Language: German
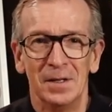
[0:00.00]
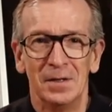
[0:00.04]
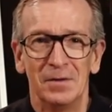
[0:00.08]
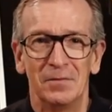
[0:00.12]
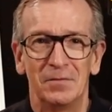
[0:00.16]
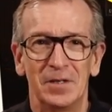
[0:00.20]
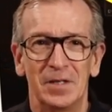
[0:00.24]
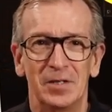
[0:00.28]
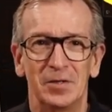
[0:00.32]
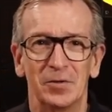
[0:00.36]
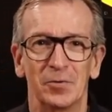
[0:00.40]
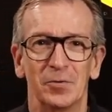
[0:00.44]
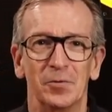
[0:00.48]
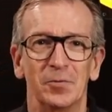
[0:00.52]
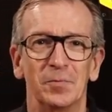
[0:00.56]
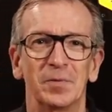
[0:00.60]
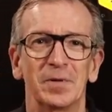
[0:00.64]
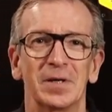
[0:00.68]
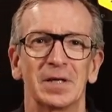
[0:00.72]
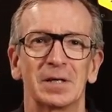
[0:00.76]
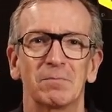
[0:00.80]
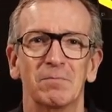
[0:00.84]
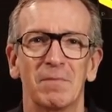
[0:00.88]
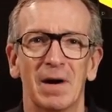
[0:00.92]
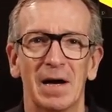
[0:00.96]

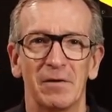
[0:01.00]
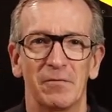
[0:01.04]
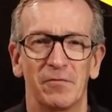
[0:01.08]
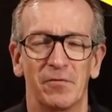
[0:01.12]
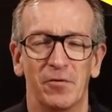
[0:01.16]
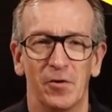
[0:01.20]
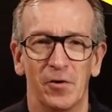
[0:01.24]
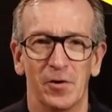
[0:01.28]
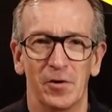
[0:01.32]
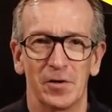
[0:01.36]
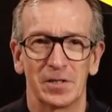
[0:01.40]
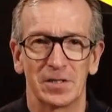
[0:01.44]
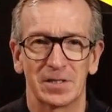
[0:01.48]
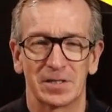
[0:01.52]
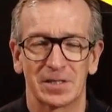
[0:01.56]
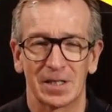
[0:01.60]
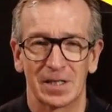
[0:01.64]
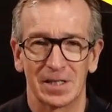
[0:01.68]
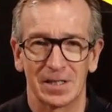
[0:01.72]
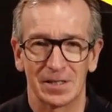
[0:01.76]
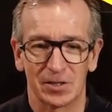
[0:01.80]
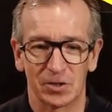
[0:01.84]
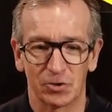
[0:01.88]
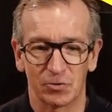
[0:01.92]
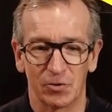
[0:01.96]
Videorubrik My First
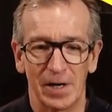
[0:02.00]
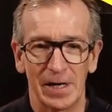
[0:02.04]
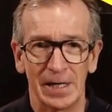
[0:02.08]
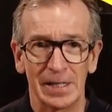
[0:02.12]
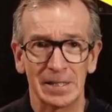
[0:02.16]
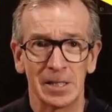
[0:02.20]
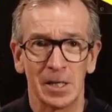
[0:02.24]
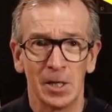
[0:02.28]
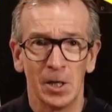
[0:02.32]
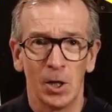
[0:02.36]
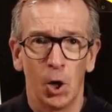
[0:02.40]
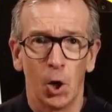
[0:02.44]
Trade.